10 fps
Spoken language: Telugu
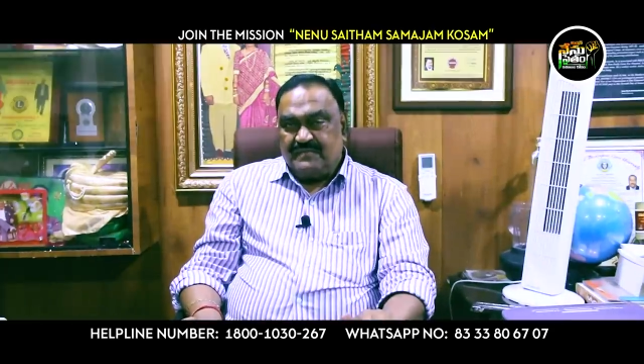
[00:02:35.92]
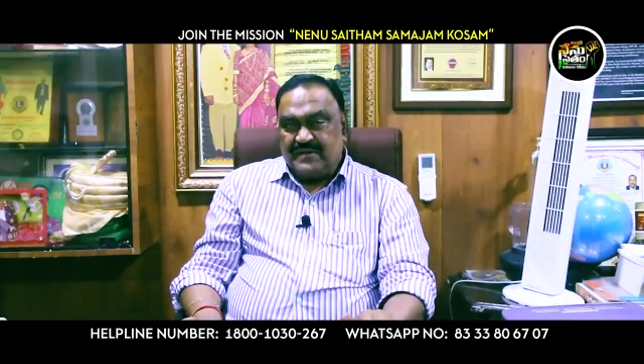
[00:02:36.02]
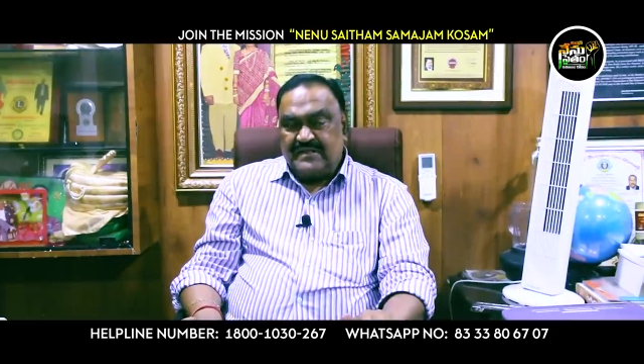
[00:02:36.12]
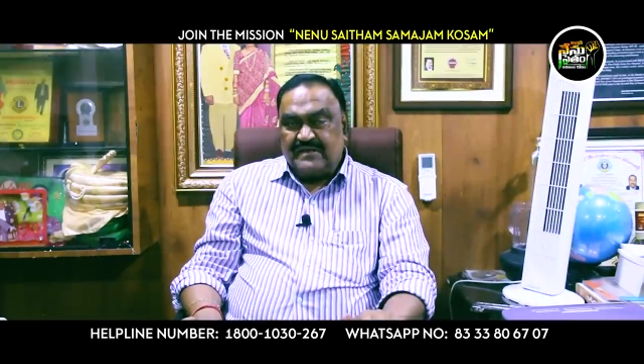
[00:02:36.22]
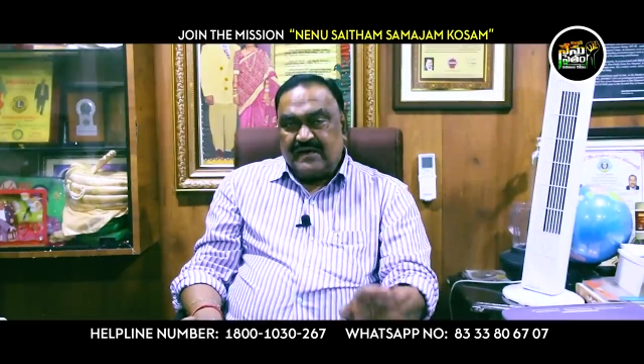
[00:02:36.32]

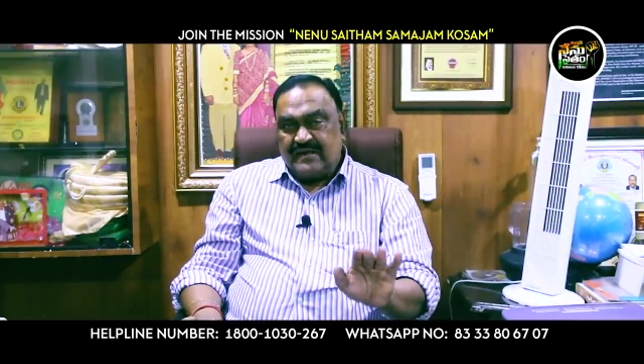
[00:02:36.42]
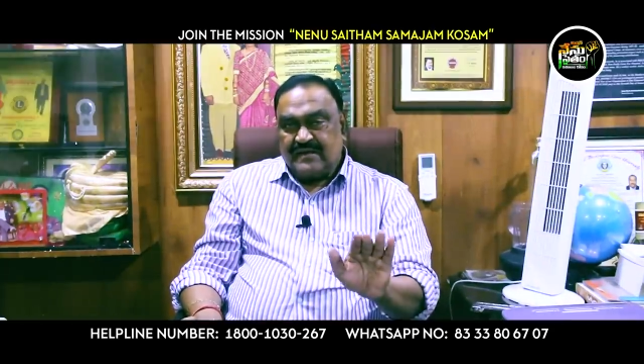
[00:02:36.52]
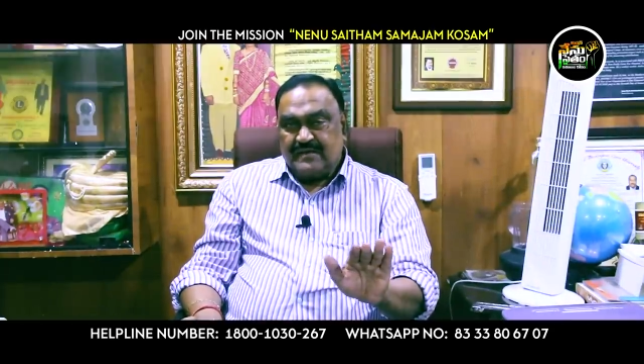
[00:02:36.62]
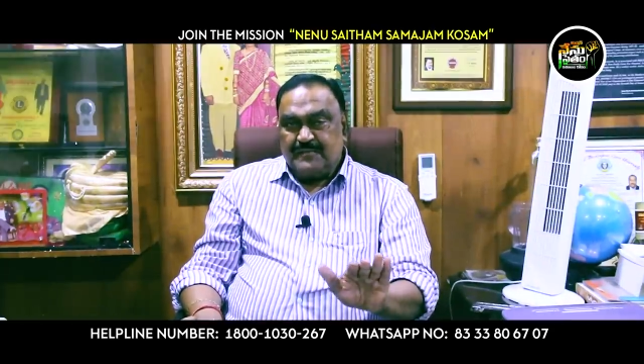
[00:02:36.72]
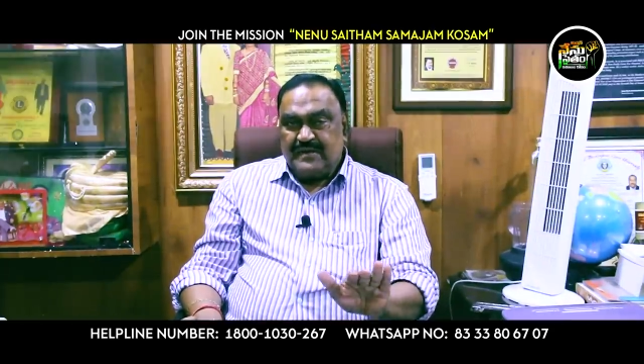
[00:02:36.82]
ప్రతి
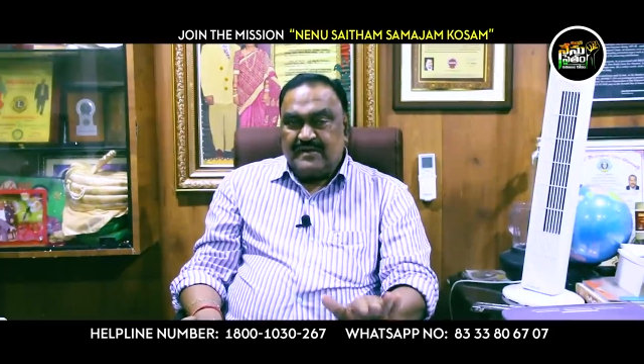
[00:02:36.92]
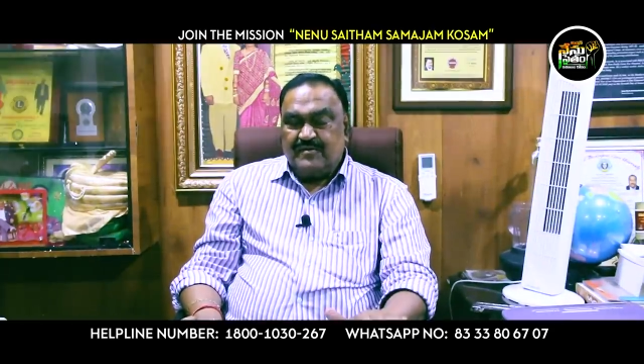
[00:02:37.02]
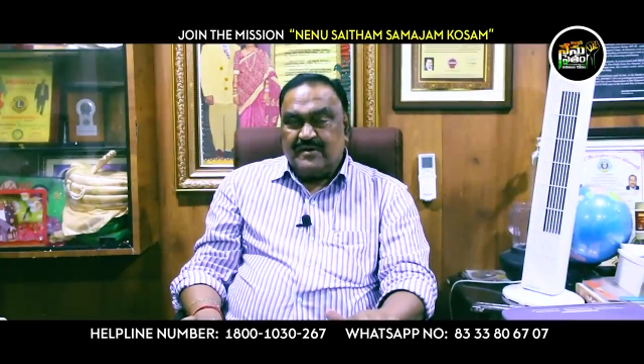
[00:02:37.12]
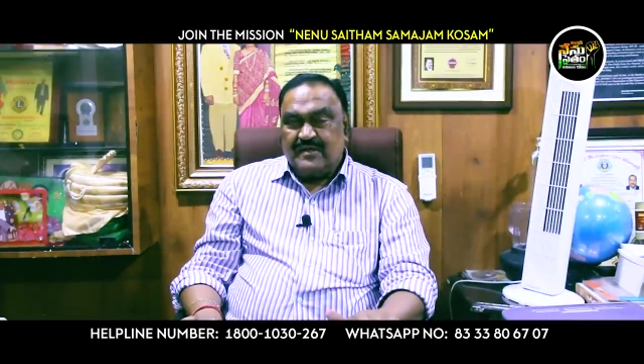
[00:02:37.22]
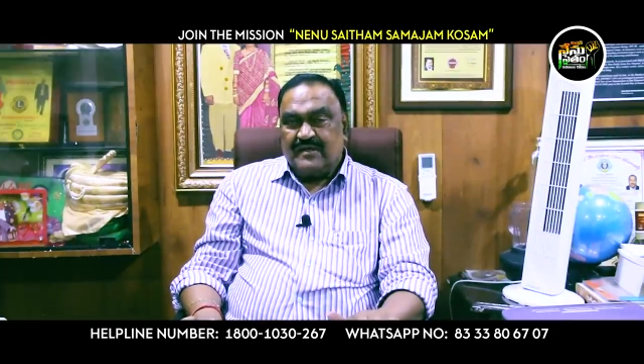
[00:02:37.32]
కార్యక్రమానికి
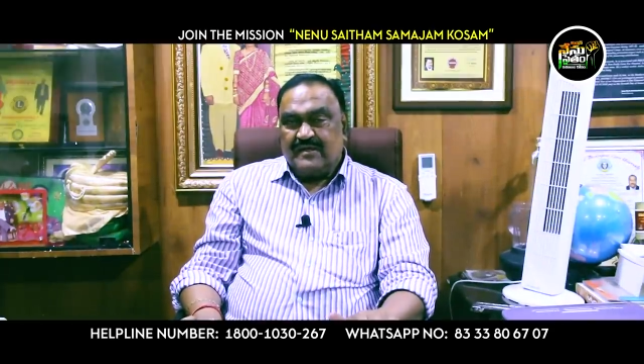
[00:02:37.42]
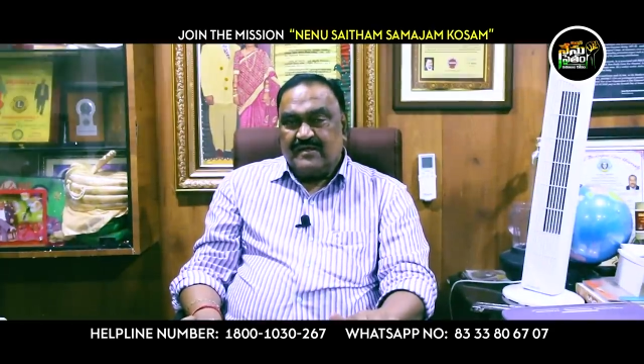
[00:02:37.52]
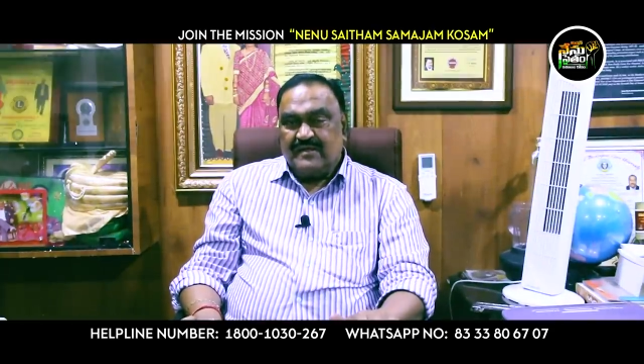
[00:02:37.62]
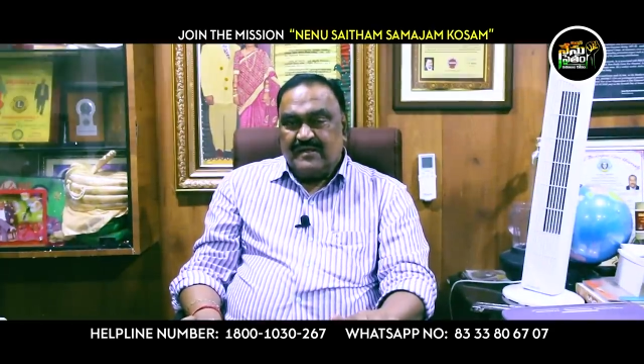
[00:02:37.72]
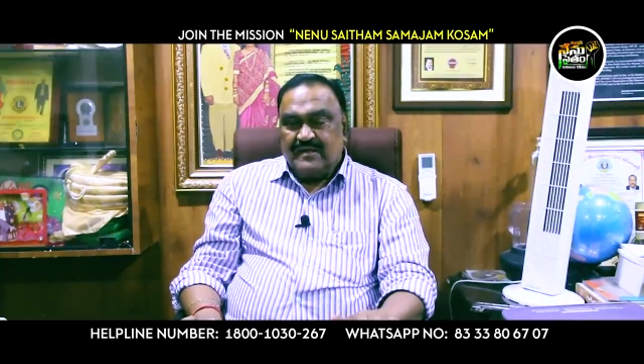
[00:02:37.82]
కూడా
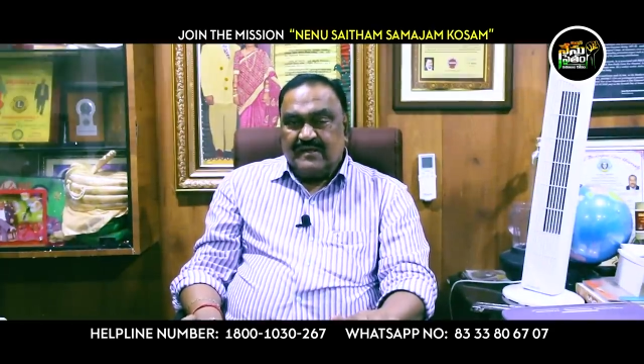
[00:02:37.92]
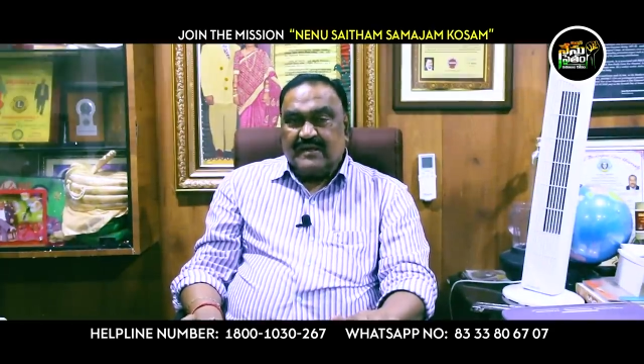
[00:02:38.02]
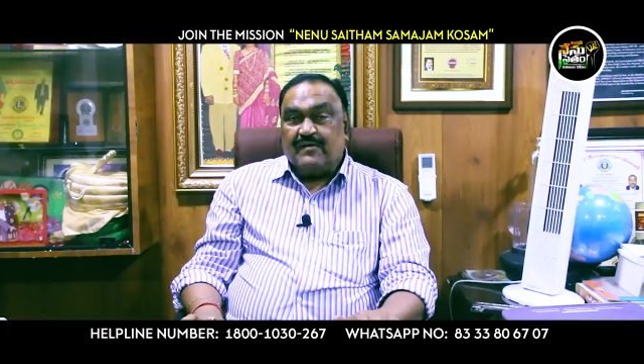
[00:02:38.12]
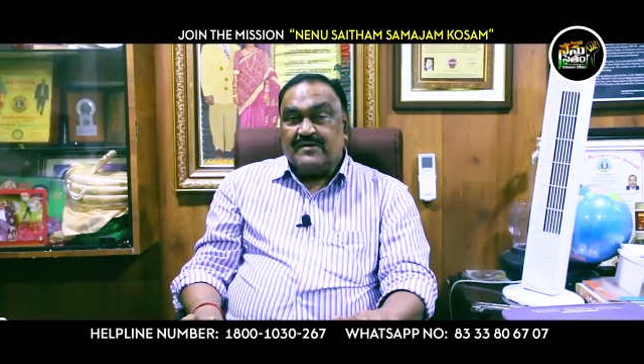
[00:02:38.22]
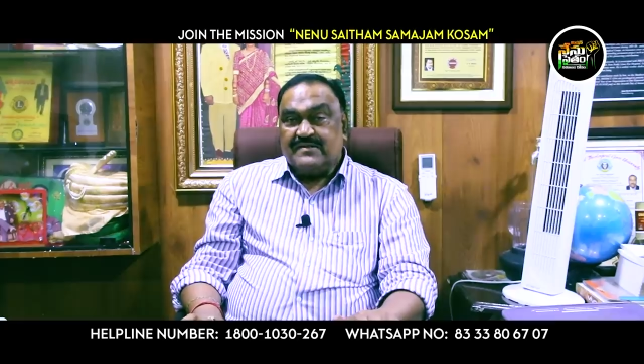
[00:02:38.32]

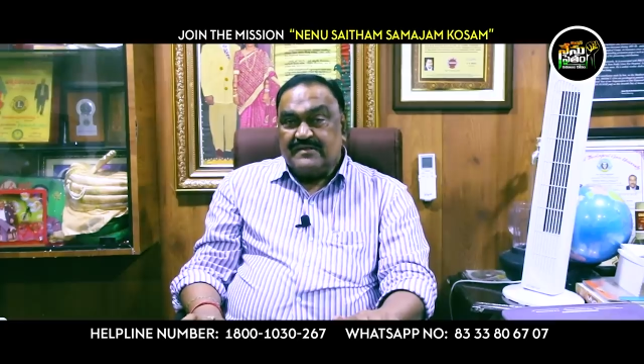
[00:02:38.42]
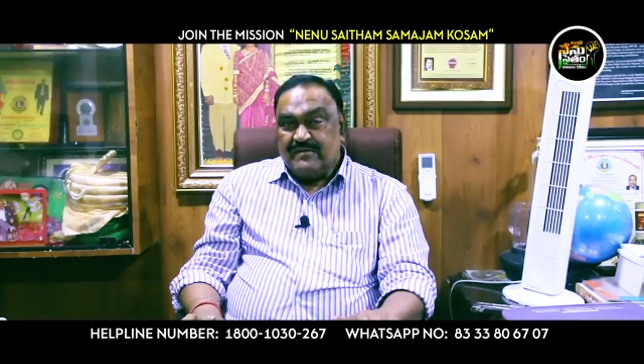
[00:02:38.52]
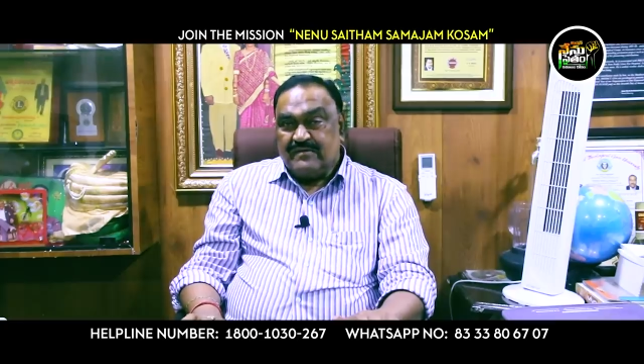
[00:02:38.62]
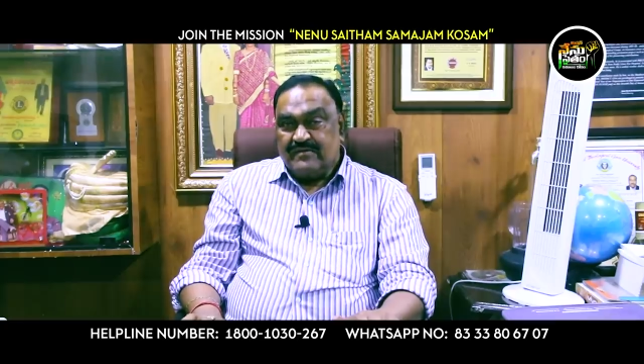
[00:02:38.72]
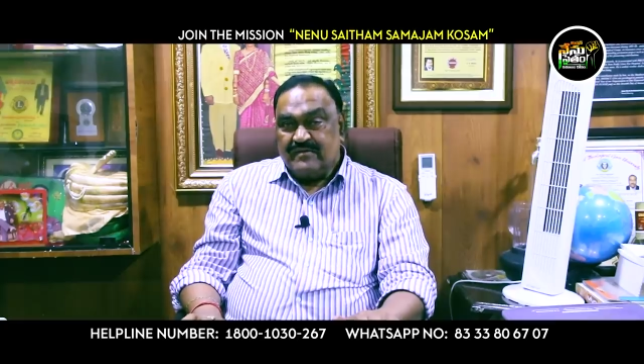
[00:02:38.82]
కావాల్సింది
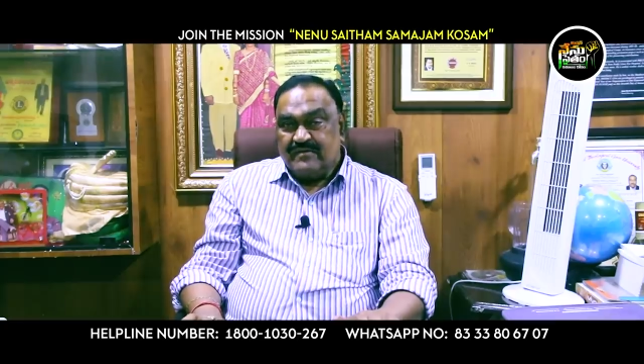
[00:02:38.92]
ఎవరు